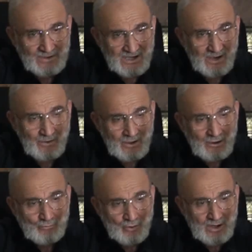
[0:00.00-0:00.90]
Ki
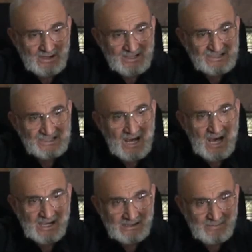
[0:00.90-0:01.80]
burada
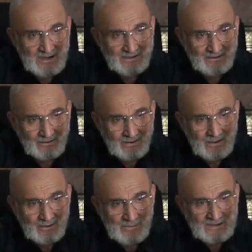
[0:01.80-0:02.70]
zina etmenin
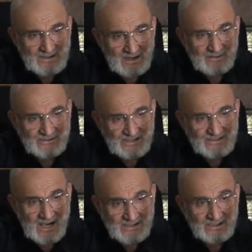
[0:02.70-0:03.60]
mesela
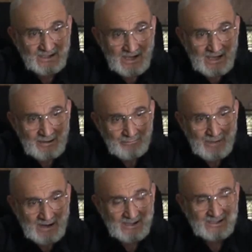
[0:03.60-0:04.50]
cezası
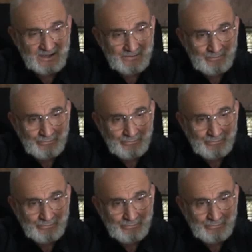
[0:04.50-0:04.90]
bellidir.